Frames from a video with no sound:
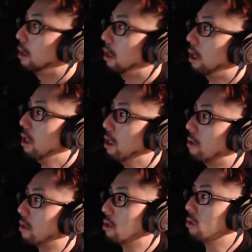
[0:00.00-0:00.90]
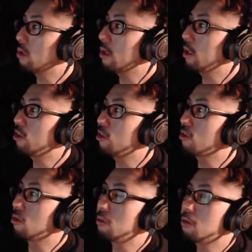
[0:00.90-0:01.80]
アイラは納税し
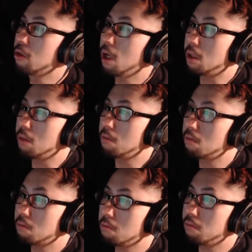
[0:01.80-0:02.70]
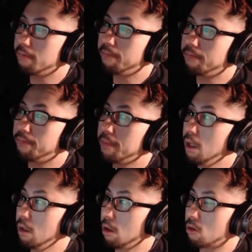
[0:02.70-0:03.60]
そうもない。
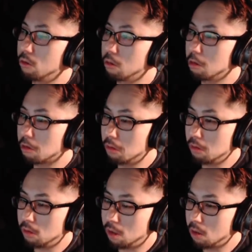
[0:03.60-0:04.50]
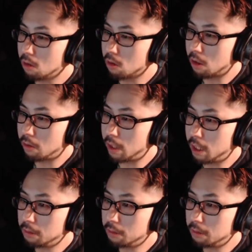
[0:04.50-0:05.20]
なんでそう思うの？リンゴさんは。